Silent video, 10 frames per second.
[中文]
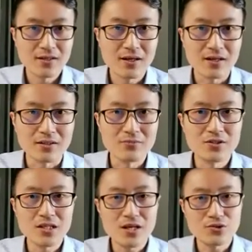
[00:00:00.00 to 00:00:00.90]
啊，那
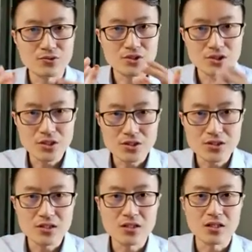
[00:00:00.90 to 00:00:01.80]
么这样一种清
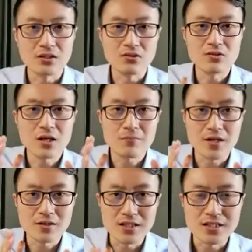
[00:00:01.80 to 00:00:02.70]
晰的能够让
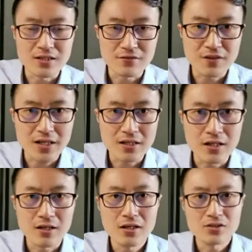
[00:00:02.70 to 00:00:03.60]
别人理解的发音
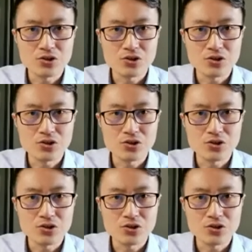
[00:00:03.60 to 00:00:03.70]
呢，